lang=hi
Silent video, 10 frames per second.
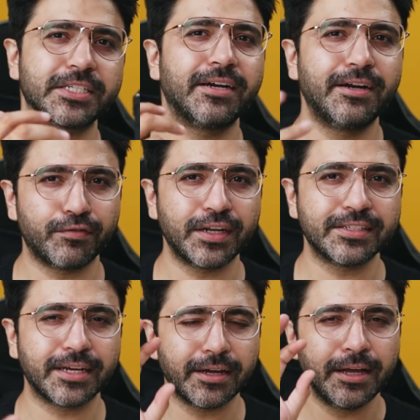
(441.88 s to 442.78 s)
इसका
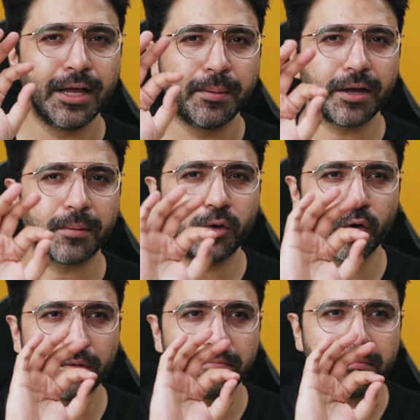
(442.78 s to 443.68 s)
डिफरेंस क्या है मैं
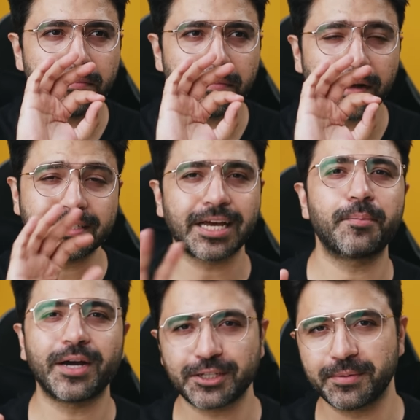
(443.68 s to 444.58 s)
आपको
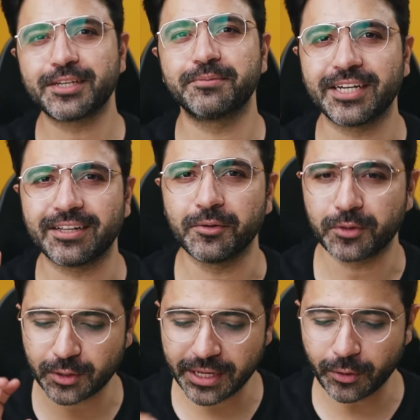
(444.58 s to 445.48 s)
आसान भाषा में समझाता
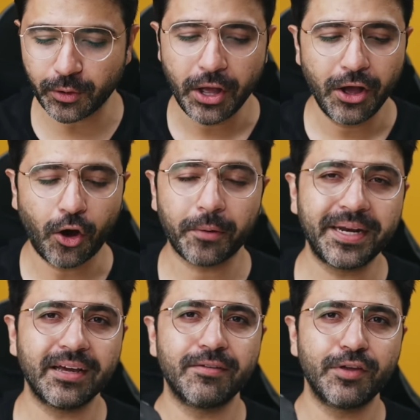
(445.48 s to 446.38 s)
हूँ तो देखो
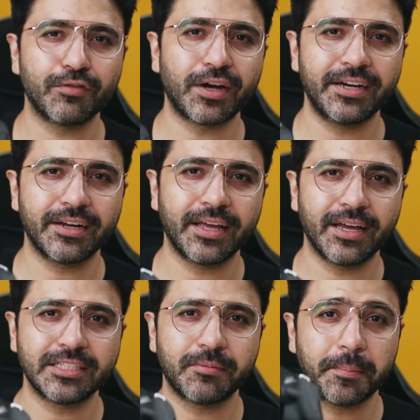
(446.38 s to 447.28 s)
ऑप्टिकल व्यू फाइंडर
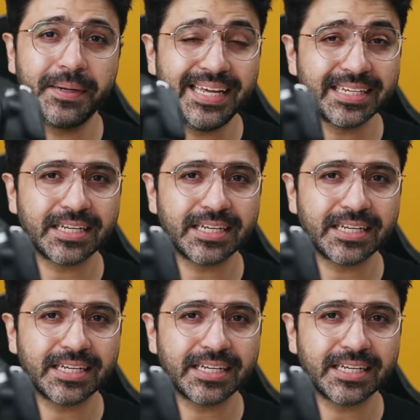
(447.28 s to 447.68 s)
क्या है जब आप डी